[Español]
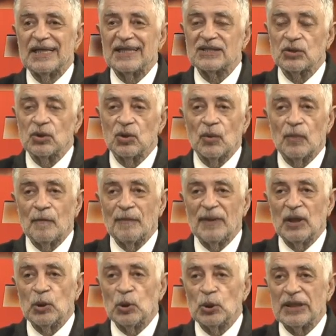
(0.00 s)
que son los
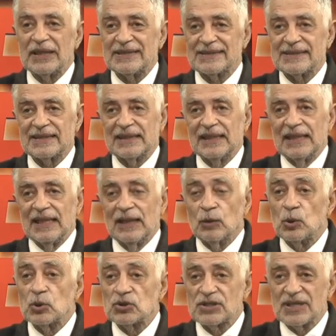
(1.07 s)
peores
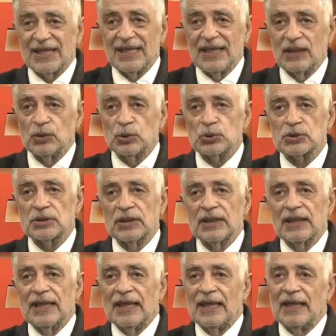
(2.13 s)
consejeros
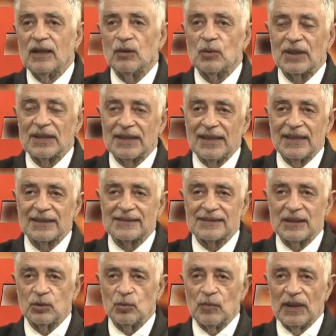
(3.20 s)
en cualquier
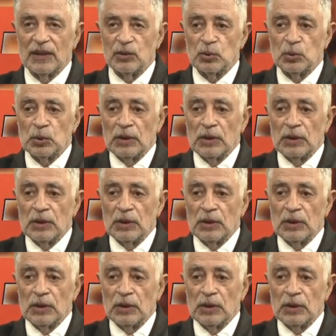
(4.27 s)
ser humano.